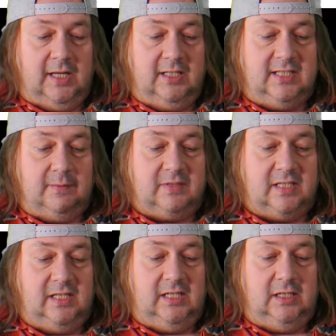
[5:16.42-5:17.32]
James
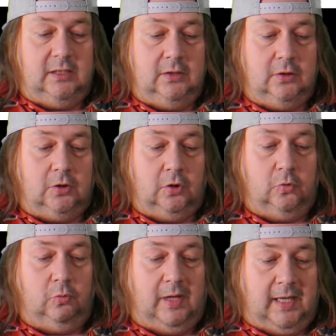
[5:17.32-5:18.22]
Lee
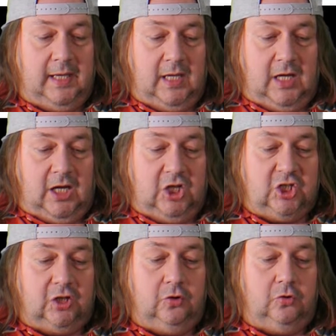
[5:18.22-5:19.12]
Conway,
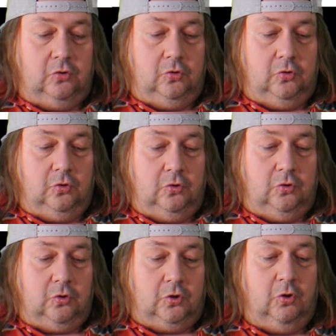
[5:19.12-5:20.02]
Shannon
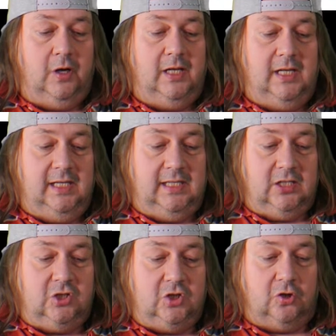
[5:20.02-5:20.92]
euh,
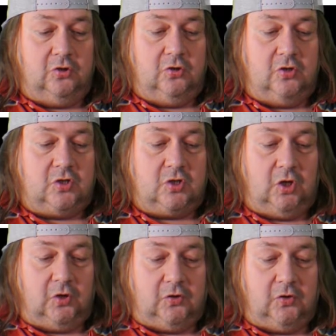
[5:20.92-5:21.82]
Corelli, John
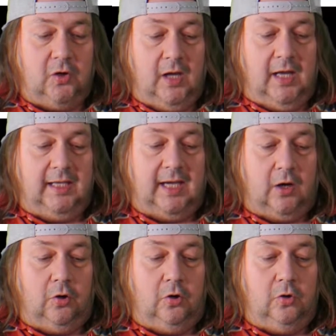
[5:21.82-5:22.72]
Scott,
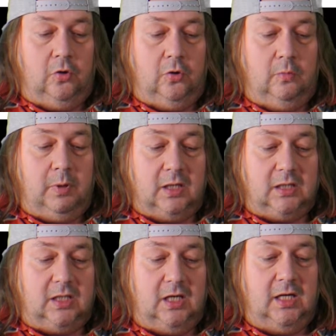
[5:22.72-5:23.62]
Carol euh,
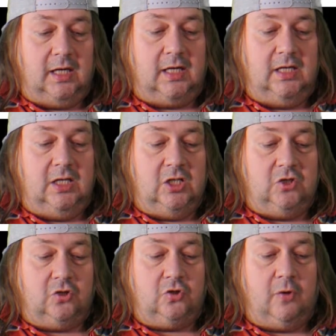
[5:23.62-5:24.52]
Banker et
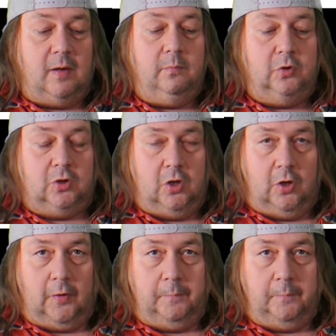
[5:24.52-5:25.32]
Joshua Butler.